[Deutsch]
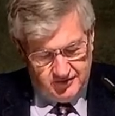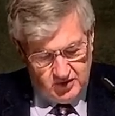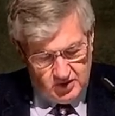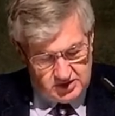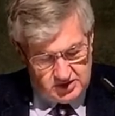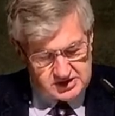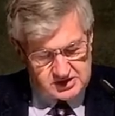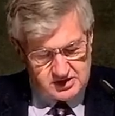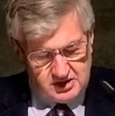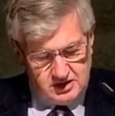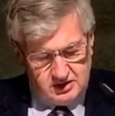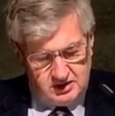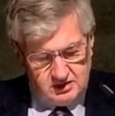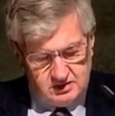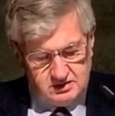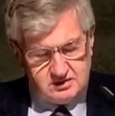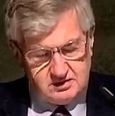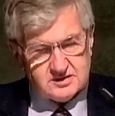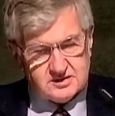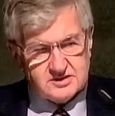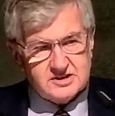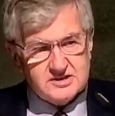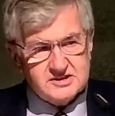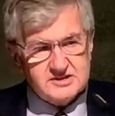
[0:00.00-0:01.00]

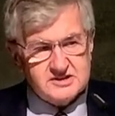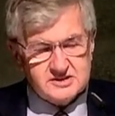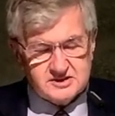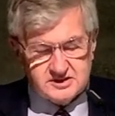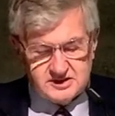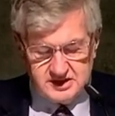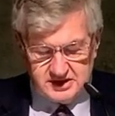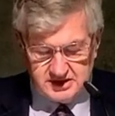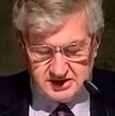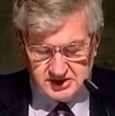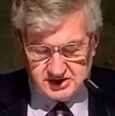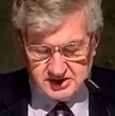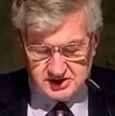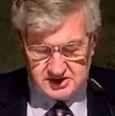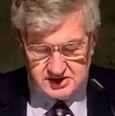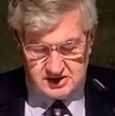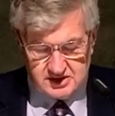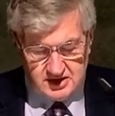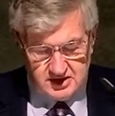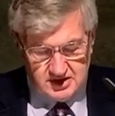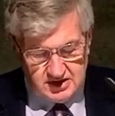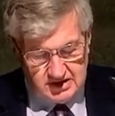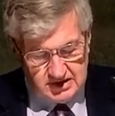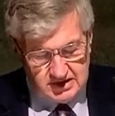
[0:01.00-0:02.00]
Vorstellung, dass
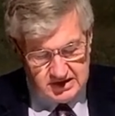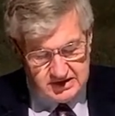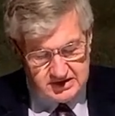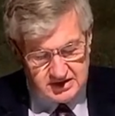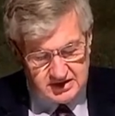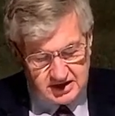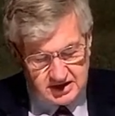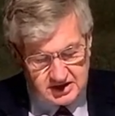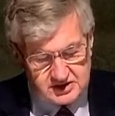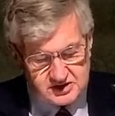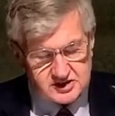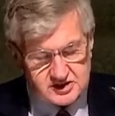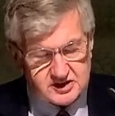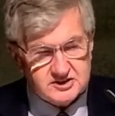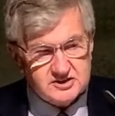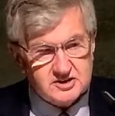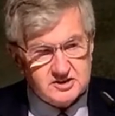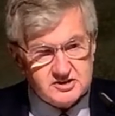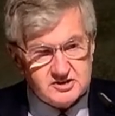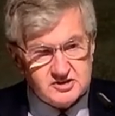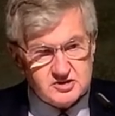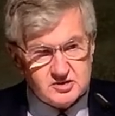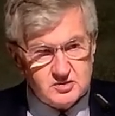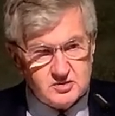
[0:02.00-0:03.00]
nichts in der
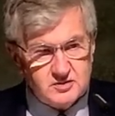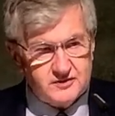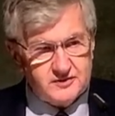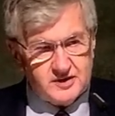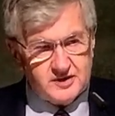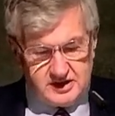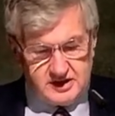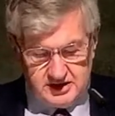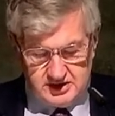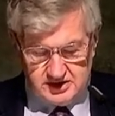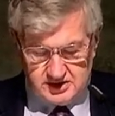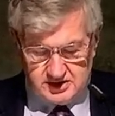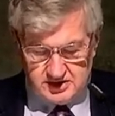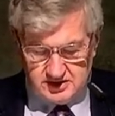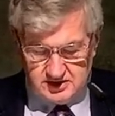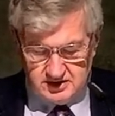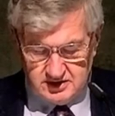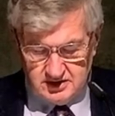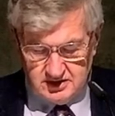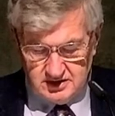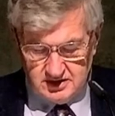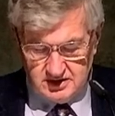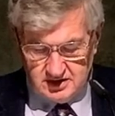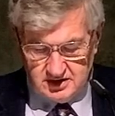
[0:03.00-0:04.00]
Geschichte
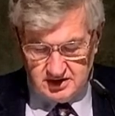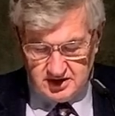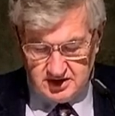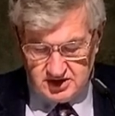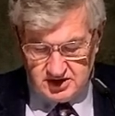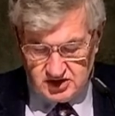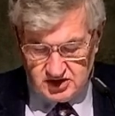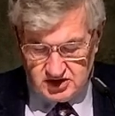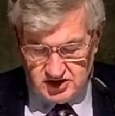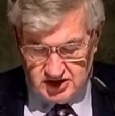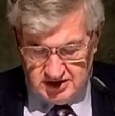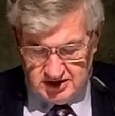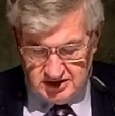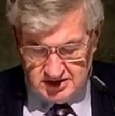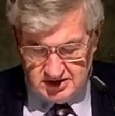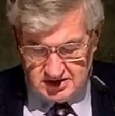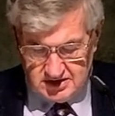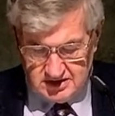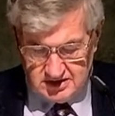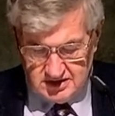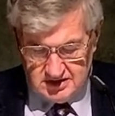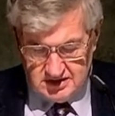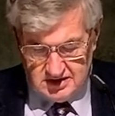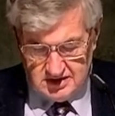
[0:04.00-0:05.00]
zufällig
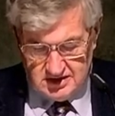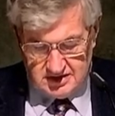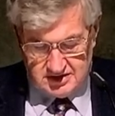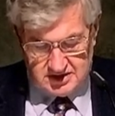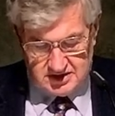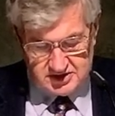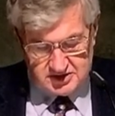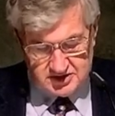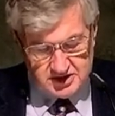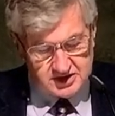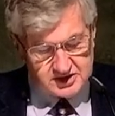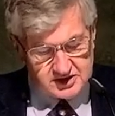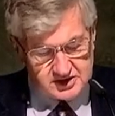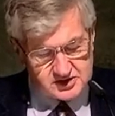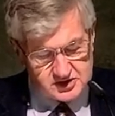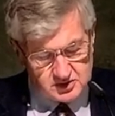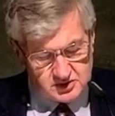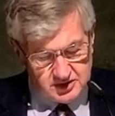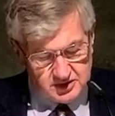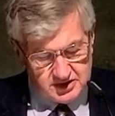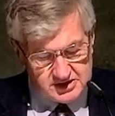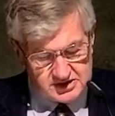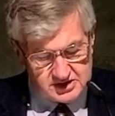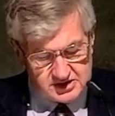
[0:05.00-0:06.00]
geschieht, dass
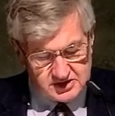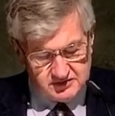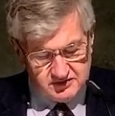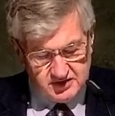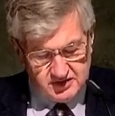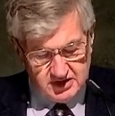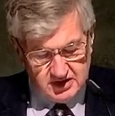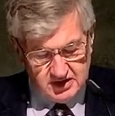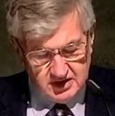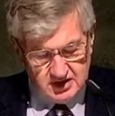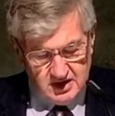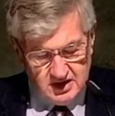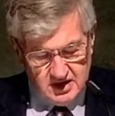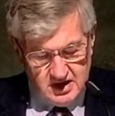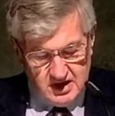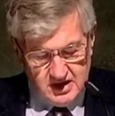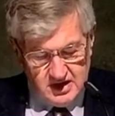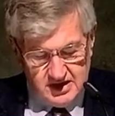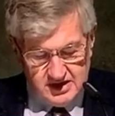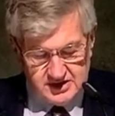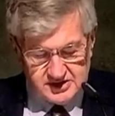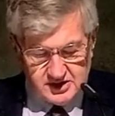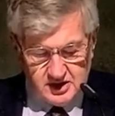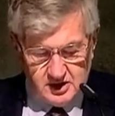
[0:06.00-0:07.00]
nichts so ist, wie
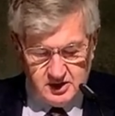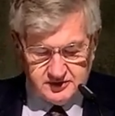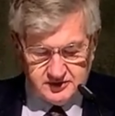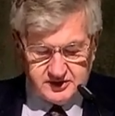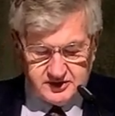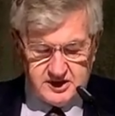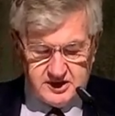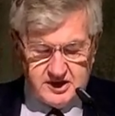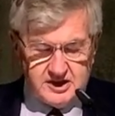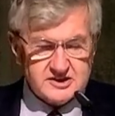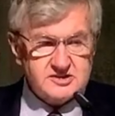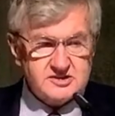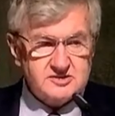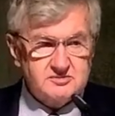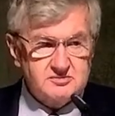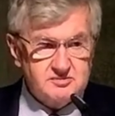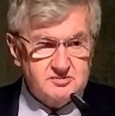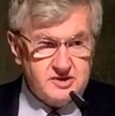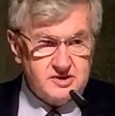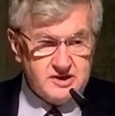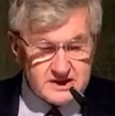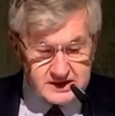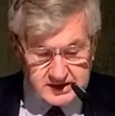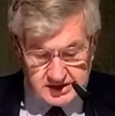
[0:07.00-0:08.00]
es auf den
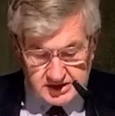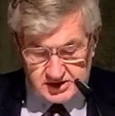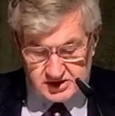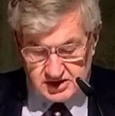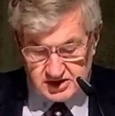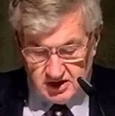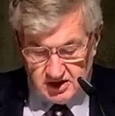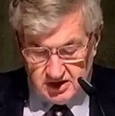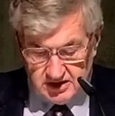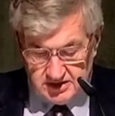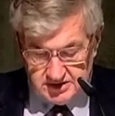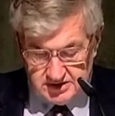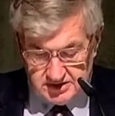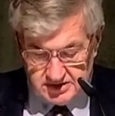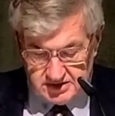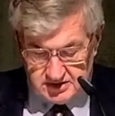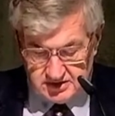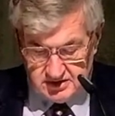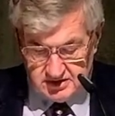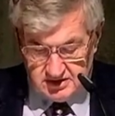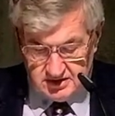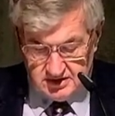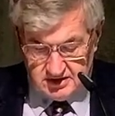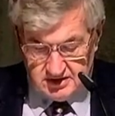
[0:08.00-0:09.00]
ersten Blick
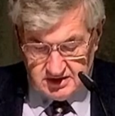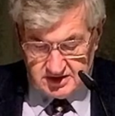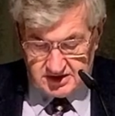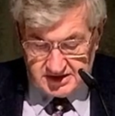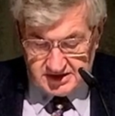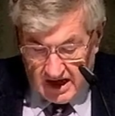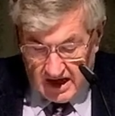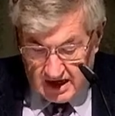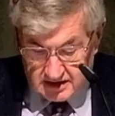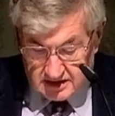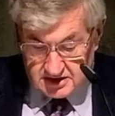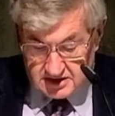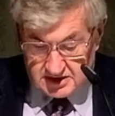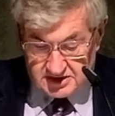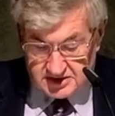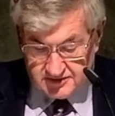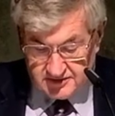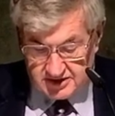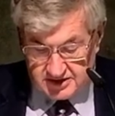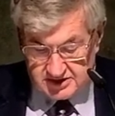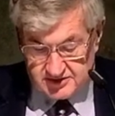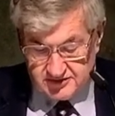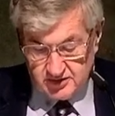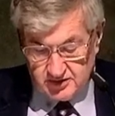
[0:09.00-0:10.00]
scheint, dass
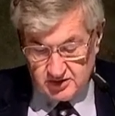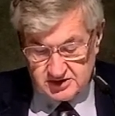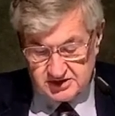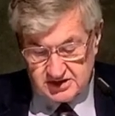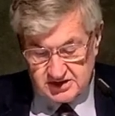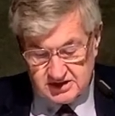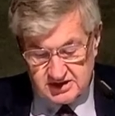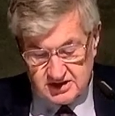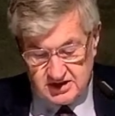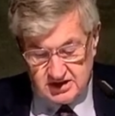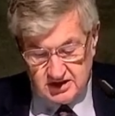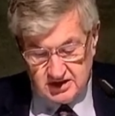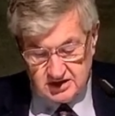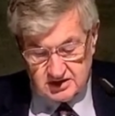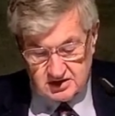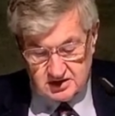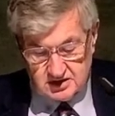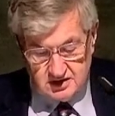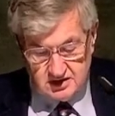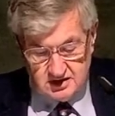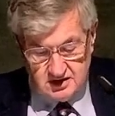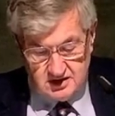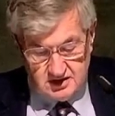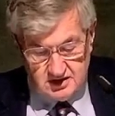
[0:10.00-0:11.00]
alles, was vor sich
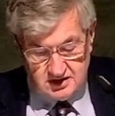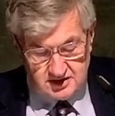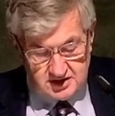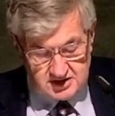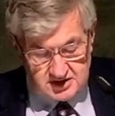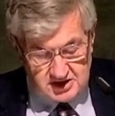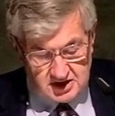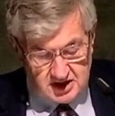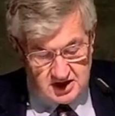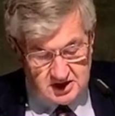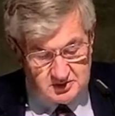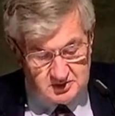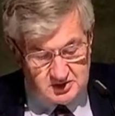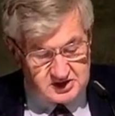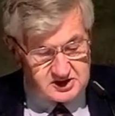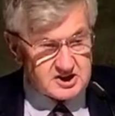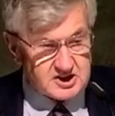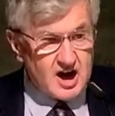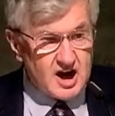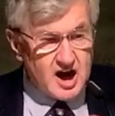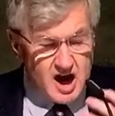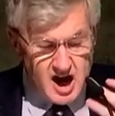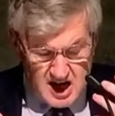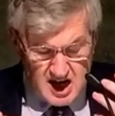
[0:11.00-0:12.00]
geht, das
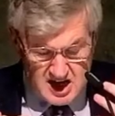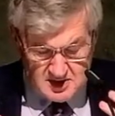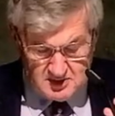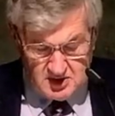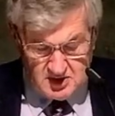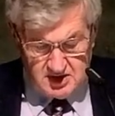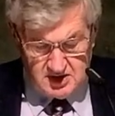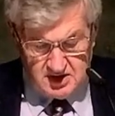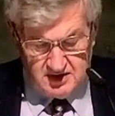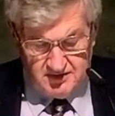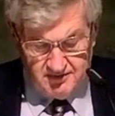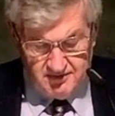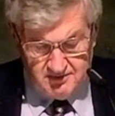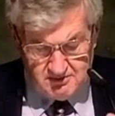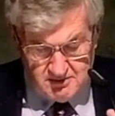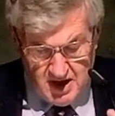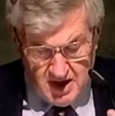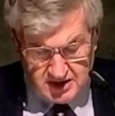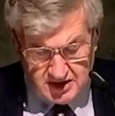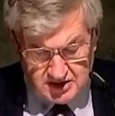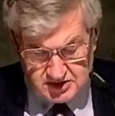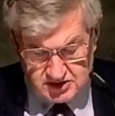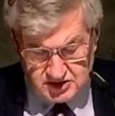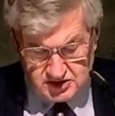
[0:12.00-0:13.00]
Ergebnis geheimer
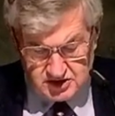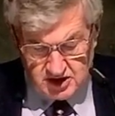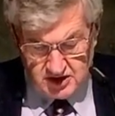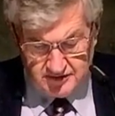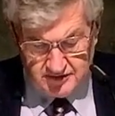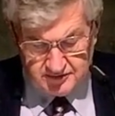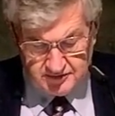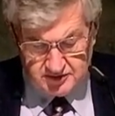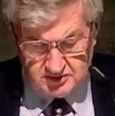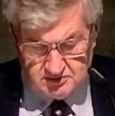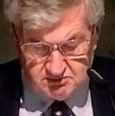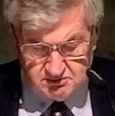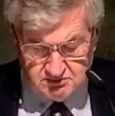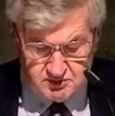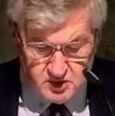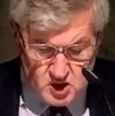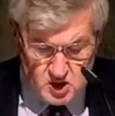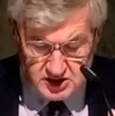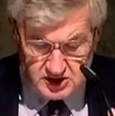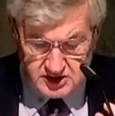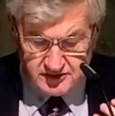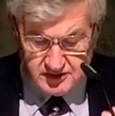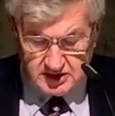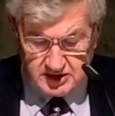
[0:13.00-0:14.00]
Machenschaften
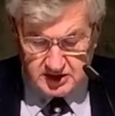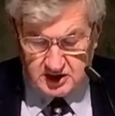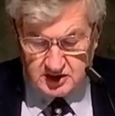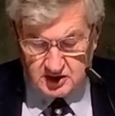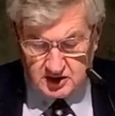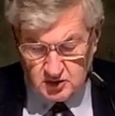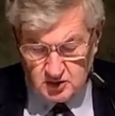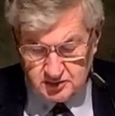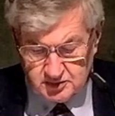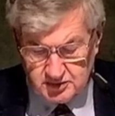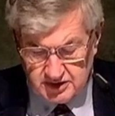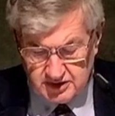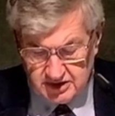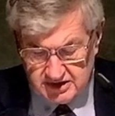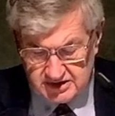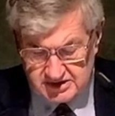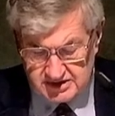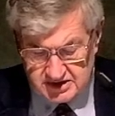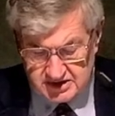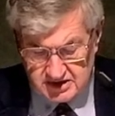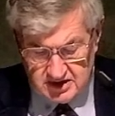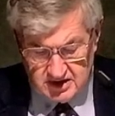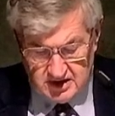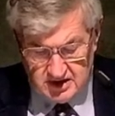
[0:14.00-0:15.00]
böswilliger Gruppen
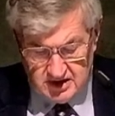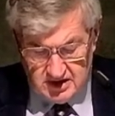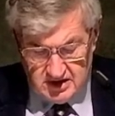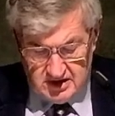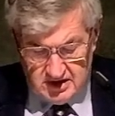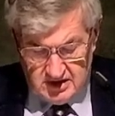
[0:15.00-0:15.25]
ist,